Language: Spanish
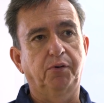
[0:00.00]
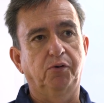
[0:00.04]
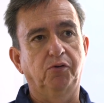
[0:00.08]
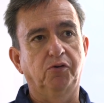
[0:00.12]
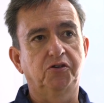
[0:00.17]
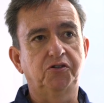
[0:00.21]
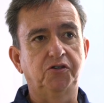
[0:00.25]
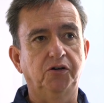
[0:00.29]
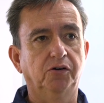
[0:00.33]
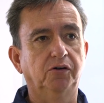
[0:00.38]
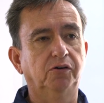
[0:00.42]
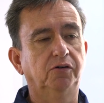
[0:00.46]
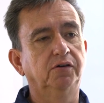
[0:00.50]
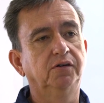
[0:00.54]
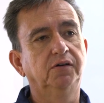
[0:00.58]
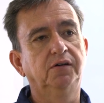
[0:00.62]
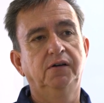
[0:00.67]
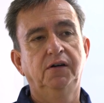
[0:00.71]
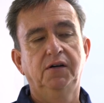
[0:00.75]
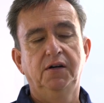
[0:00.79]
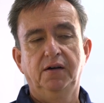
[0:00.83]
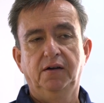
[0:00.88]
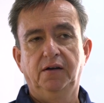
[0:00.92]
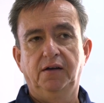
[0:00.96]

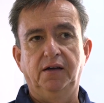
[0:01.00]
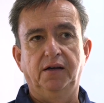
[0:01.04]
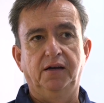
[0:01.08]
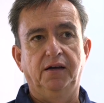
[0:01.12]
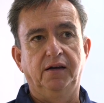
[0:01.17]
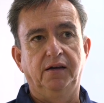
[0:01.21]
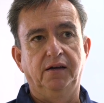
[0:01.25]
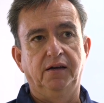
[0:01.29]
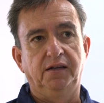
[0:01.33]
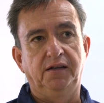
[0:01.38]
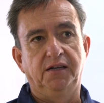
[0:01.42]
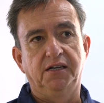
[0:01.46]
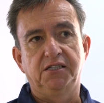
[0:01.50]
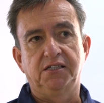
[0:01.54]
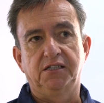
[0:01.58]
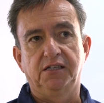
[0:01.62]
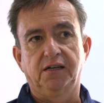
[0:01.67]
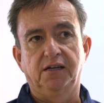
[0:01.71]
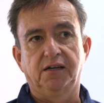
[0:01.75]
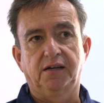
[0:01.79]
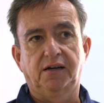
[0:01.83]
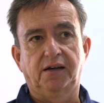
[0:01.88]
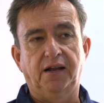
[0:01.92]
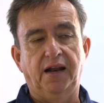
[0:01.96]
producción,
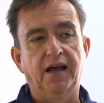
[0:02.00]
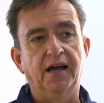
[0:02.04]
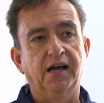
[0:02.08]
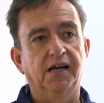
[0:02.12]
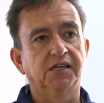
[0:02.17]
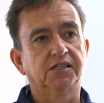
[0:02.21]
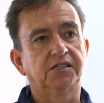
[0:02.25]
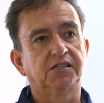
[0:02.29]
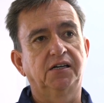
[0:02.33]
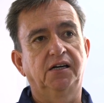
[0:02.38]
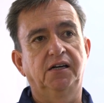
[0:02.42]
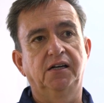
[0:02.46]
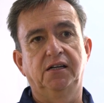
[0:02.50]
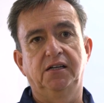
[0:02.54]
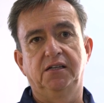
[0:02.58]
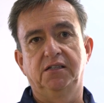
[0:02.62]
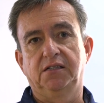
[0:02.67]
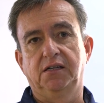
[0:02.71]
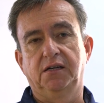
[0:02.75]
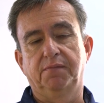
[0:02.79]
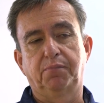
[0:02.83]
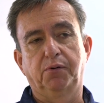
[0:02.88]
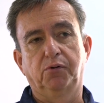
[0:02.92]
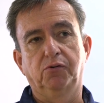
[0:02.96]
desde crianza,
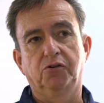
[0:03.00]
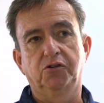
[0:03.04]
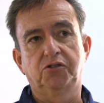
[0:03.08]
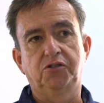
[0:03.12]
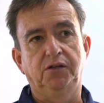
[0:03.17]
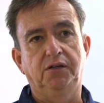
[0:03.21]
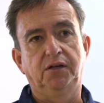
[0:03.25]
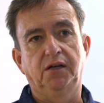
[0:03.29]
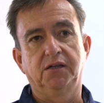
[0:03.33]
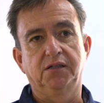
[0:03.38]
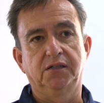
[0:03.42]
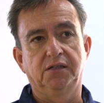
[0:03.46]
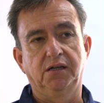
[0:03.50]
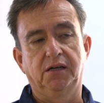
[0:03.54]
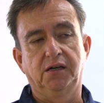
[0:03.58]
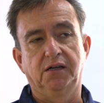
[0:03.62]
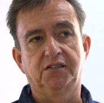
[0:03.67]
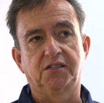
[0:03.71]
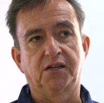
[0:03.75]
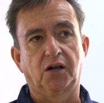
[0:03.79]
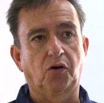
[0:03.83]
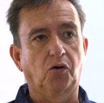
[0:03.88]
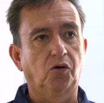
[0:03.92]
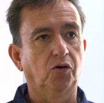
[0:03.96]
desde, desde
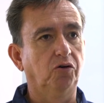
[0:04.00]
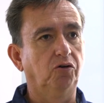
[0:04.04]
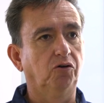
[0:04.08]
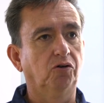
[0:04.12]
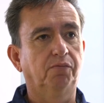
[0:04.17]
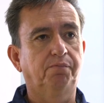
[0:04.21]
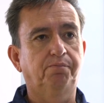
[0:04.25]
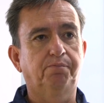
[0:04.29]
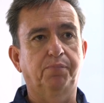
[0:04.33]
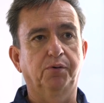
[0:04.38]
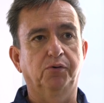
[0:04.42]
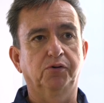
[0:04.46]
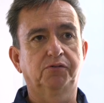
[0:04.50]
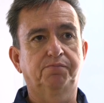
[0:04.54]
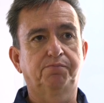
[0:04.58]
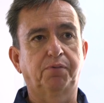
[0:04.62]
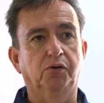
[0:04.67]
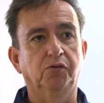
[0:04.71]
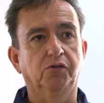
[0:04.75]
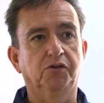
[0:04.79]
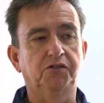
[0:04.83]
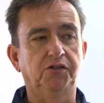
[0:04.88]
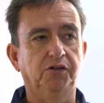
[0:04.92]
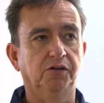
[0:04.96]
desarrollo,
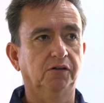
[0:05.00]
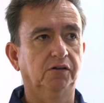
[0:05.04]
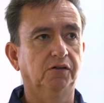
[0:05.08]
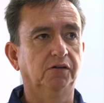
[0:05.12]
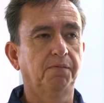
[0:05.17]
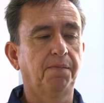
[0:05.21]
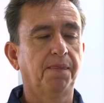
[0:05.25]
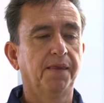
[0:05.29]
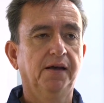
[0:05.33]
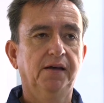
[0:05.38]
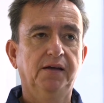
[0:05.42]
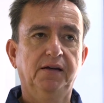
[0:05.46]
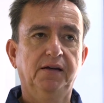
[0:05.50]
postproducción,